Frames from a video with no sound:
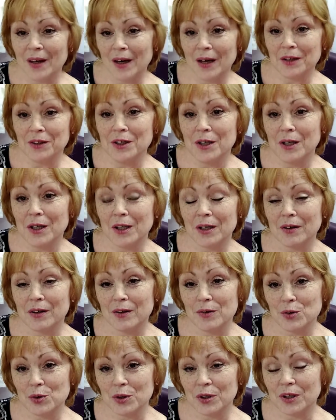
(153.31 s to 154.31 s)
Отдельно,
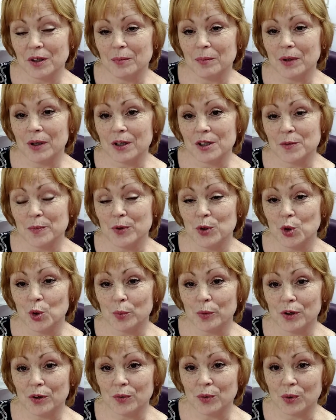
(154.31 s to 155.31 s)
наверное, все-таки мы
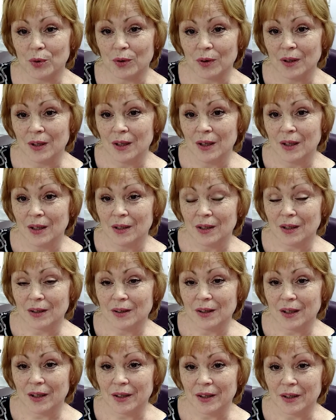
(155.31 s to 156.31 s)
разберем его,
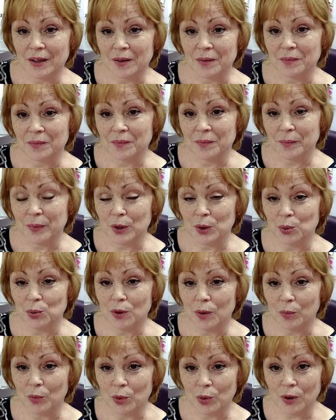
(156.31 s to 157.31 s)
когда я приду
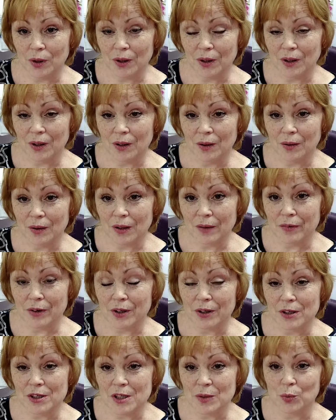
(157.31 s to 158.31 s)
домой и,
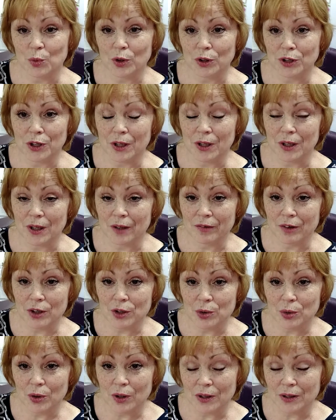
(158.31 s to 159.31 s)
наверное, сниму отдельное
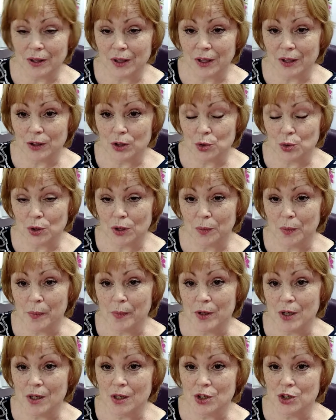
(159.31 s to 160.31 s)
видео конкретно, что там у
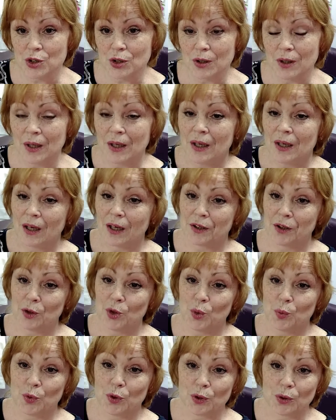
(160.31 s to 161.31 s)
меня лежит. Хотя,
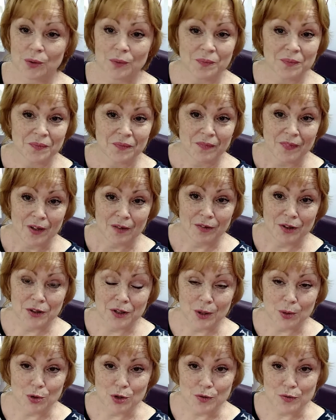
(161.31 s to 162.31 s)
думаю, вы и
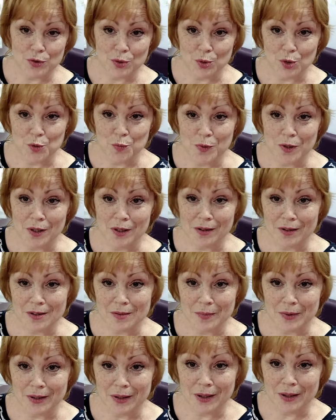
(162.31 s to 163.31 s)
так уже все успели
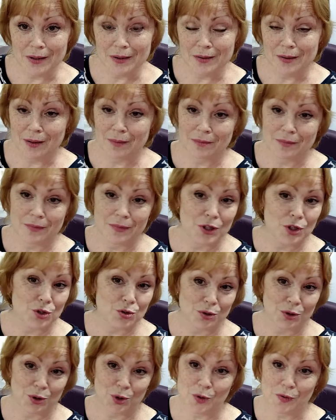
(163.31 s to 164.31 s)
рассмотреть, там
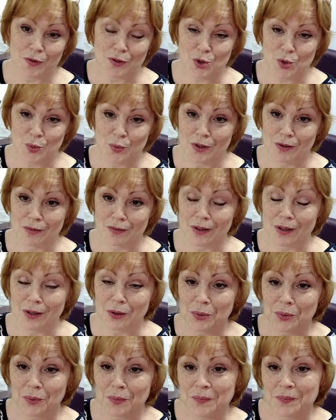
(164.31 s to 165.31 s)
ничего такого особенного
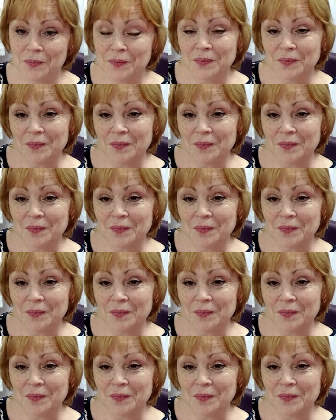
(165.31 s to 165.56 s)
нету.